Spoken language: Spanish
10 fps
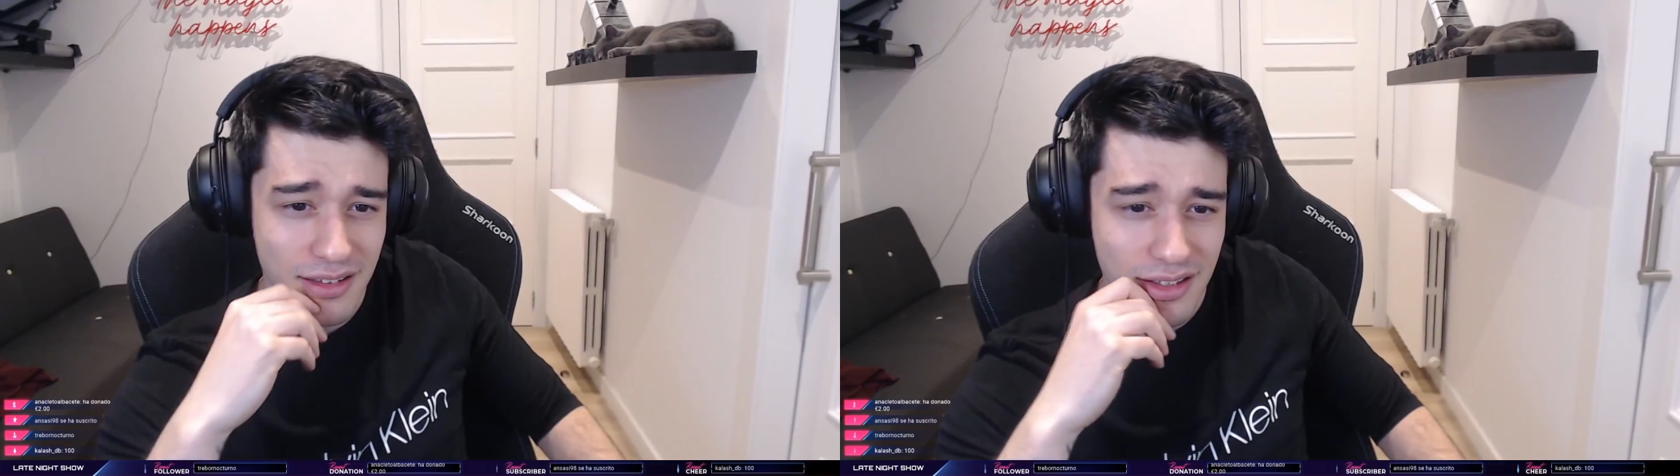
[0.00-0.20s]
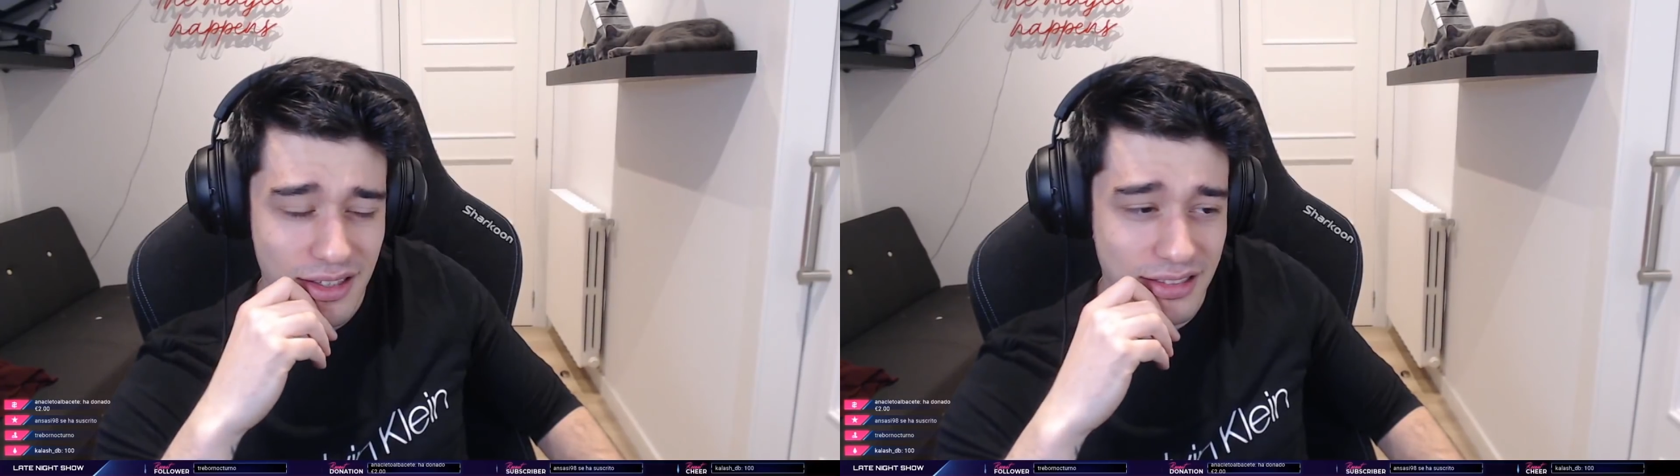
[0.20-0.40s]

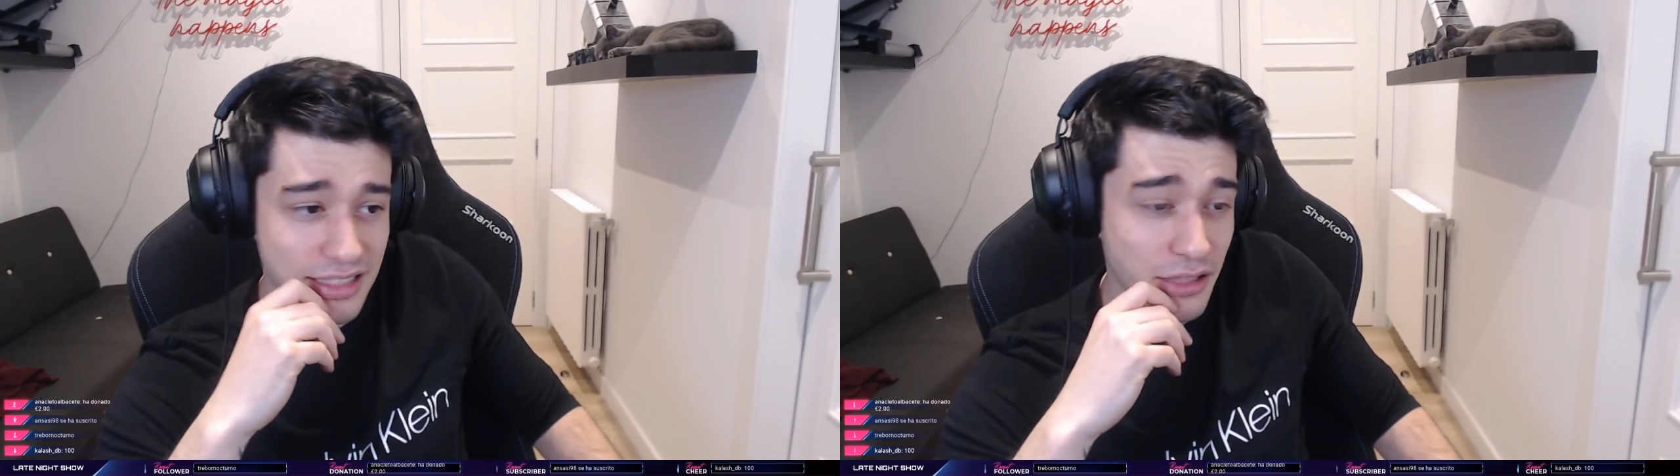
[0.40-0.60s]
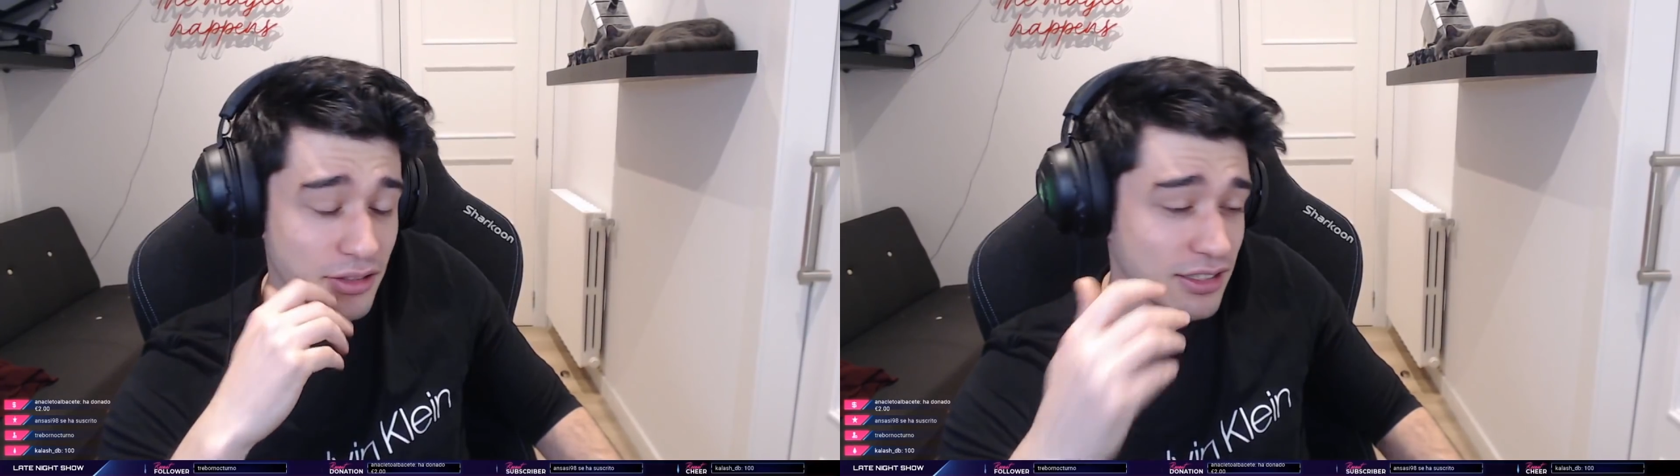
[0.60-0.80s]
Es que
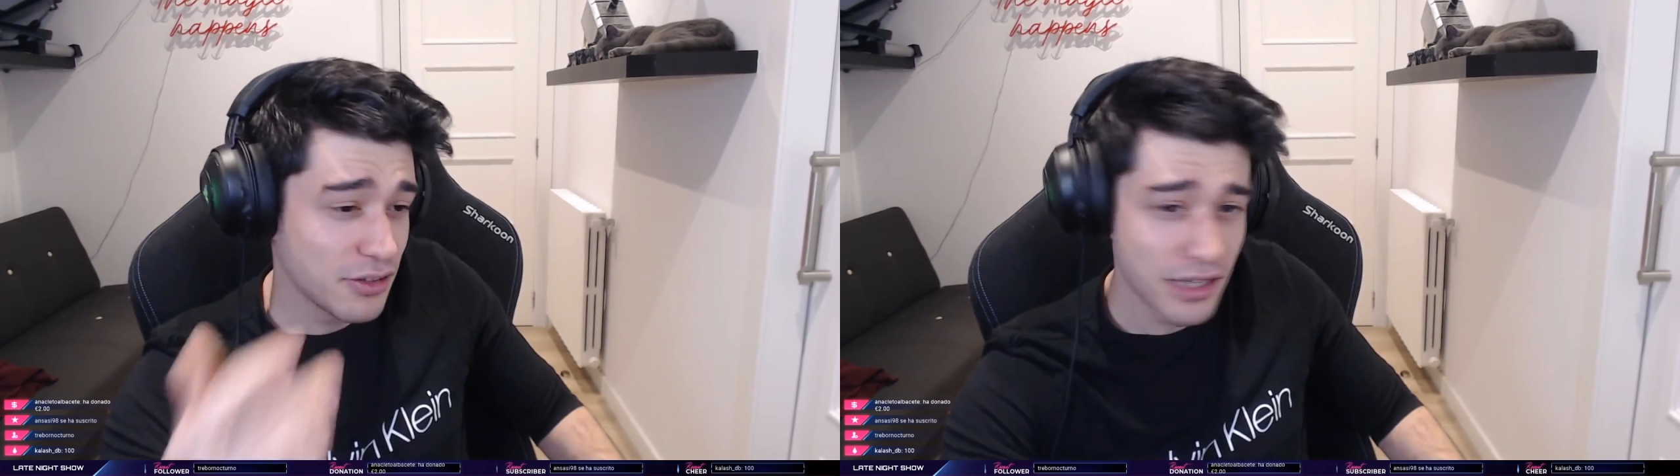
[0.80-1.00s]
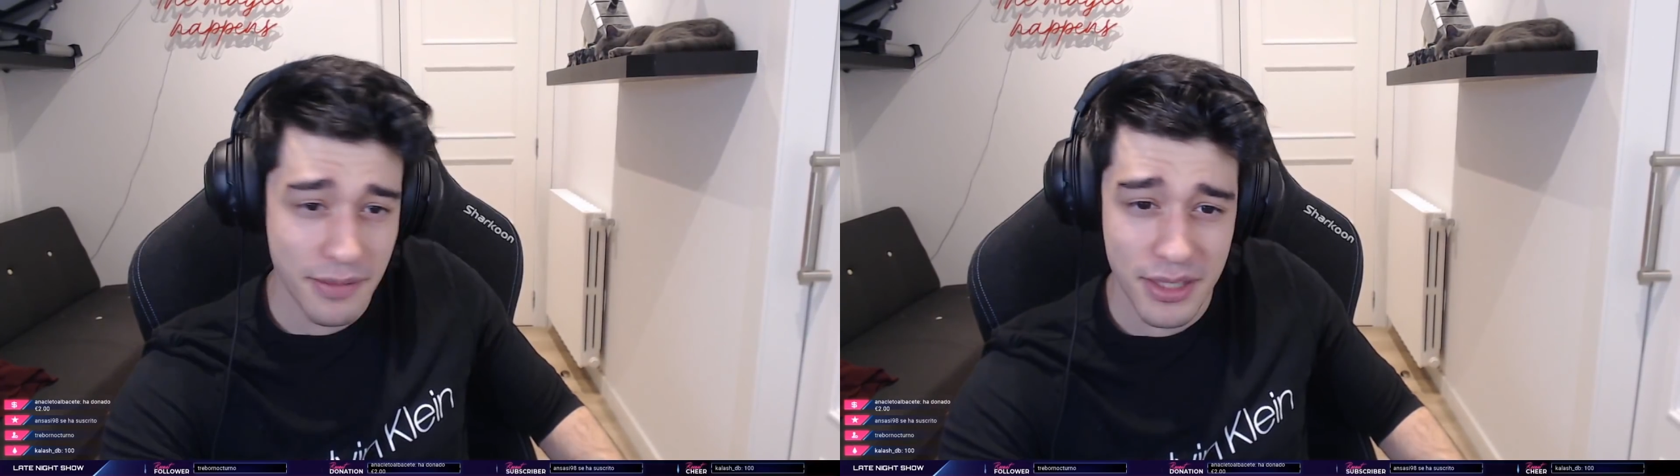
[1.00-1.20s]
año tras
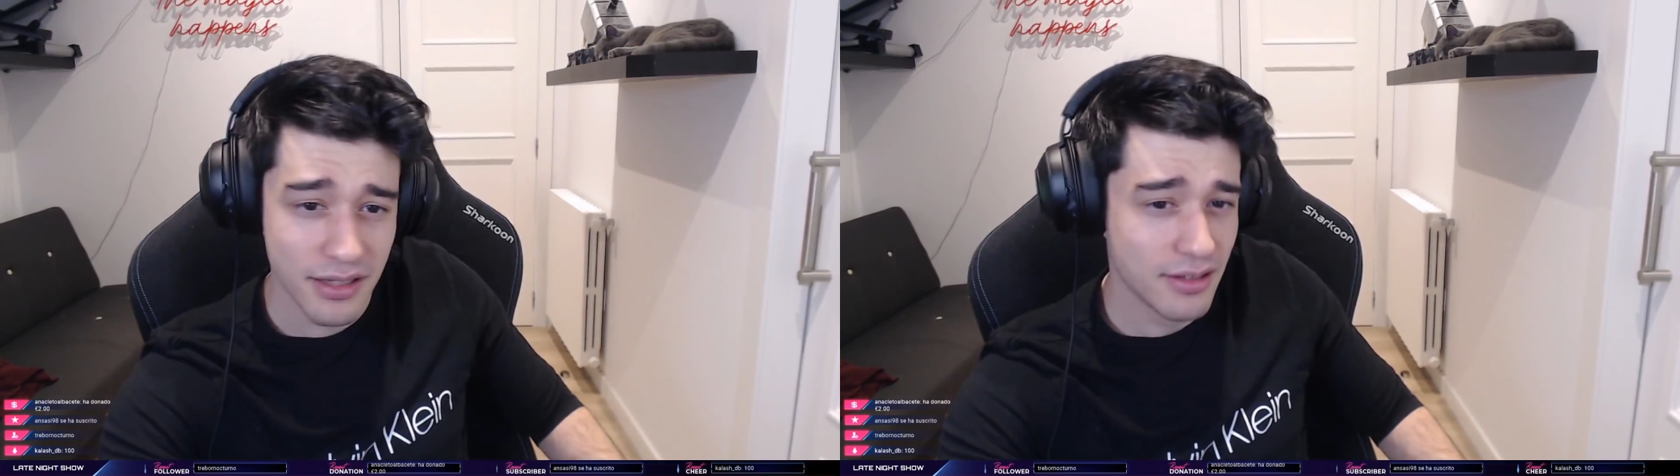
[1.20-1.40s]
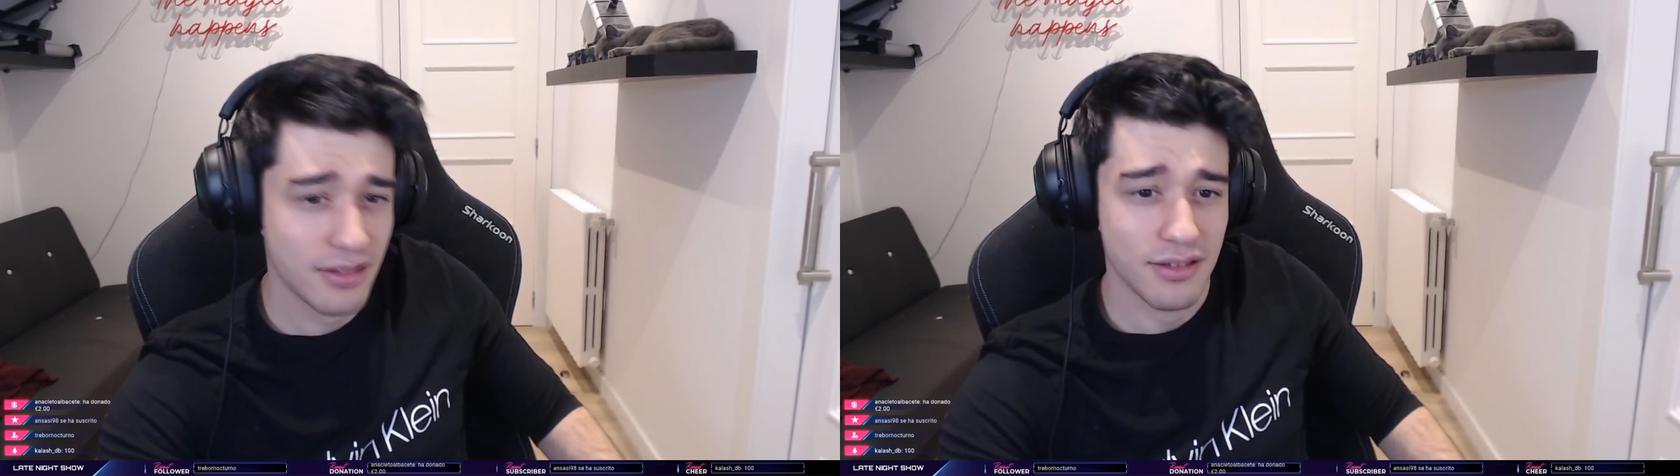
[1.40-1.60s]
año cambia.